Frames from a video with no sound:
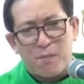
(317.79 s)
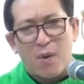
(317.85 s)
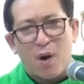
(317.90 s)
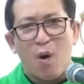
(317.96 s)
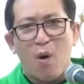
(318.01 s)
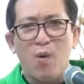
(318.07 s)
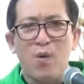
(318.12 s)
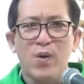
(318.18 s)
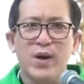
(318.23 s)

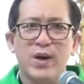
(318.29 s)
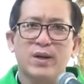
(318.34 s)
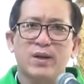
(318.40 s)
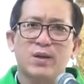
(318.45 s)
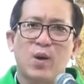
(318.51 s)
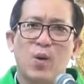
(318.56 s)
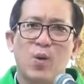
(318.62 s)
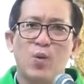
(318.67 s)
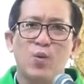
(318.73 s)
mọi
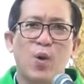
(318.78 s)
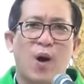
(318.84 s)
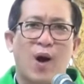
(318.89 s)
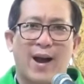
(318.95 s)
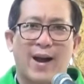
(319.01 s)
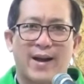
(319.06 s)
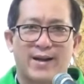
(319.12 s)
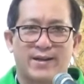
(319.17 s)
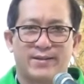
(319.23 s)
thủ
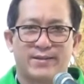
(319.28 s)
đoạn.